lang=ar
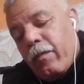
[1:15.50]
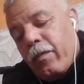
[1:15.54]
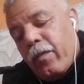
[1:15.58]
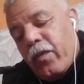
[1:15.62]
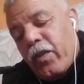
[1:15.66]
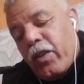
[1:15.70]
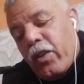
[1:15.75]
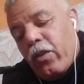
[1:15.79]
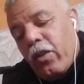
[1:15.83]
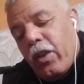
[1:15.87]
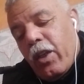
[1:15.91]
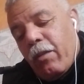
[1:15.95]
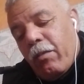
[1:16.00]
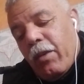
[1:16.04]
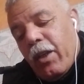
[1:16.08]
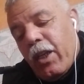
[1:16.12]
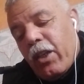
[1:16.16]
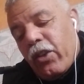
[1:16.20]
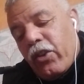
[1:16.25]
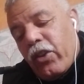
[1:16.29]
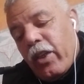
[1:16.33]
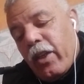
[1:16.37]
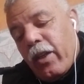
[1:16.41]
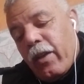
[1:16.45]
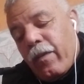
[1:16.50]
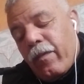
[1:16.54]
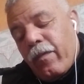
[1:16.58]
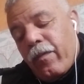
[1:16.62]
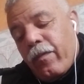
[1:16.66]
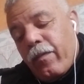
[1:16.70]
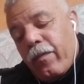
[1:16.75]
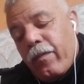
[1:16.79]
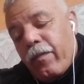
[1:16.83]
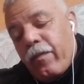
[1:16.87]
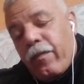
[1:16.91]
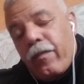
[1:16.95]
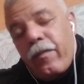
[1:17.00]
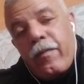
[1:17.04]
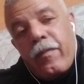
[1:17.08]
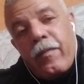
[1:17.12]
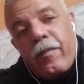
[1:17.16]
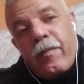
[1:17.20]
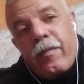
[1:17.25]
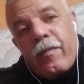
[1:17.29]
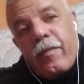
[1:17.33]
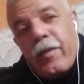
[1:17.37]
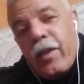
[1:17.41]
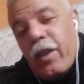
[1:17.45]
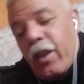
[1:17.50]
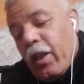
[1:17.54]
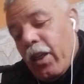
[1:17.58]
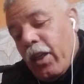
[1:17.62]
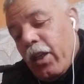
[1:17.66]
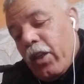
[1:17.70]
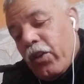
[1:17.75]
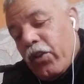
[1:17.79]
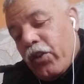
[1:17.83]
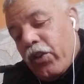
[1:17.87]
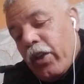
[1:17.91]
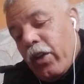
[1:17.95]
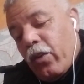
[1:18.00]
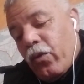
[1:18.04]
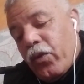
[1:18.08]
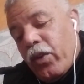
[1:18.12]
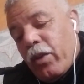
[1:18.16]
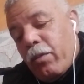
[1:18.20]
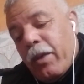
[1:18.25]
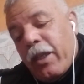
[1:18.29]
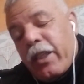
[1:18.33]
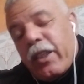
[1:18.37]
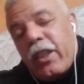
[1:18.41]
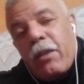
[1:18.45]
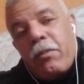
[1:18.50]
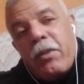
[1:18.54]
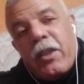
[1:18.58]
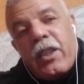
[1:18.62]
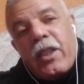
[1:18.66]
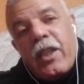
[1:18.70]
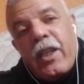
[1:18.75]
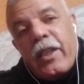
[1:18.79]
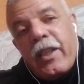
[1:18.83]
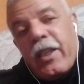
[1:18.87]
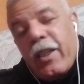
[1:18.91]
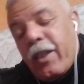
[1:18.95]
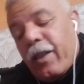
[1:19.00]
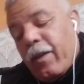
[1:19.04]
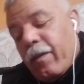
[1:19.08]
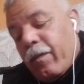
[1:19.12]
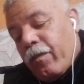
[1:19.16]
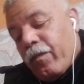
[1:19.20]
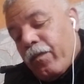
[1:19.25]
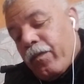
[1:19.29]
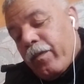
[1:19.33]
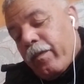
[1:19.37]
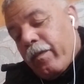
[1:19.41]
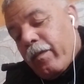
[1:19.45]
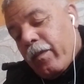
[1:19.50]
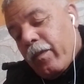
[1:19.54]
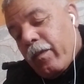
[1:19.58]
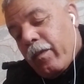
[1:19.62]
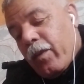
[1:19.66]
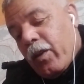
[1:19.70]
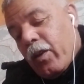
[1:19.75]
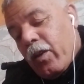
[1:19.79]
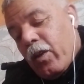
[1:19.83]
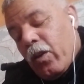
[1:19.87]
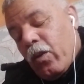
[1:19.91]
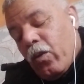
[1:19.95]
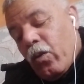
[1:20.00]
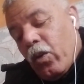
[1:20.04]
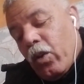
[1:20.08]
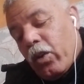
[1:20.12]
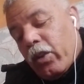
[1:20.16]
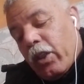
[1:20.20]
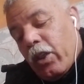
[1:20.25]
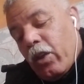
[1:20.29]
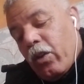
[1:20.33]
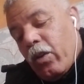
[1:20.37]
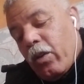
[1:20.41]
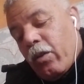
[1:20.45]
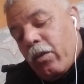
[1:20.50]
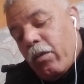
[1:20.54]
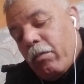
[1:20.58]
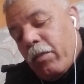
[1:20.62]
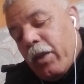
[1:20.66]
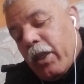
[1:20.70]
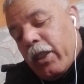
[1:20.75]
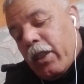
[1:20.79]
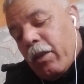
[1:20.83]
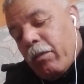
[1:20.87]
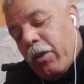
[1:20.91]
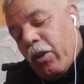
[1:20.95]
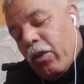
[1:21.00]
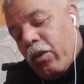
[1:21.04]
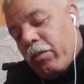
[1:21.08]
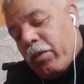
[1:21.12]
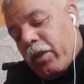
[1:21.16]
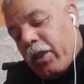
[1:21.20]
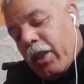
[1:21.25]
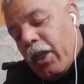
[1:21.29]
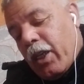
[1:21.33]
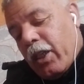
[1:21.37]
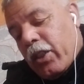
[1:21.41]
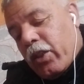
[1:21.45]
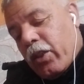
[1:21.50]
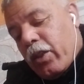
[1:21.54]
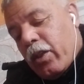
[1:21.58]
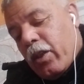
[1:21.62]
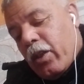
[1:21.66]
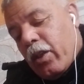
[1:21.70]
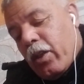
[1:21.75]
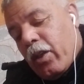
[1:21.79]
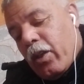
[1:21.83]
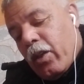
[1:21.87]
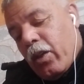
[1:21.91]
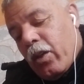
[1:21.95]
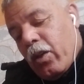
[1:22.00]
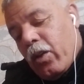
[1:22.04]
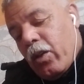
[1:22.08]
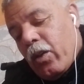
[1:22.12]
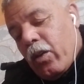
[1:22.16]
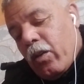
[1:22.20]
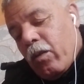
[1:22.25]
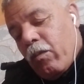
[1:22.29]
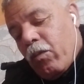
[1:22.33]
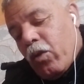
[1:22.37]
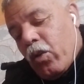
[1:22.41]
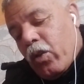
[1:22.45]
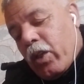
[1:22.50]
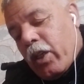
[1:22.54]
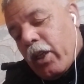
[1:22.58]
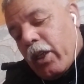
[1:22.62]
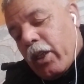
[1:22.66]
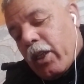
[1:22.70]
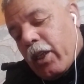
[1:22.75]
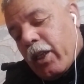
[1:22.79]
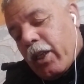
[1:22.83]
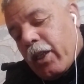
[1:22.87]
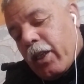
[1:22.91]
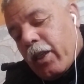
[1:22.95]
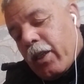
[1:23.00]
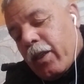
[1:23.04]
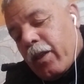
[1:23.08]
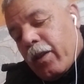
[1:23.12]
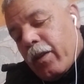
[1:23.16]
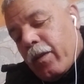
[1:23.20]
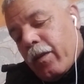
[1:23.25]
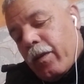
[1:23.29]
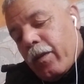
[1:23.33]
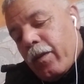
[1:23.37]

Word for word: في السلم العاشر جاو في المرتبة الثانية وعطاوهم المادة 115 مكرر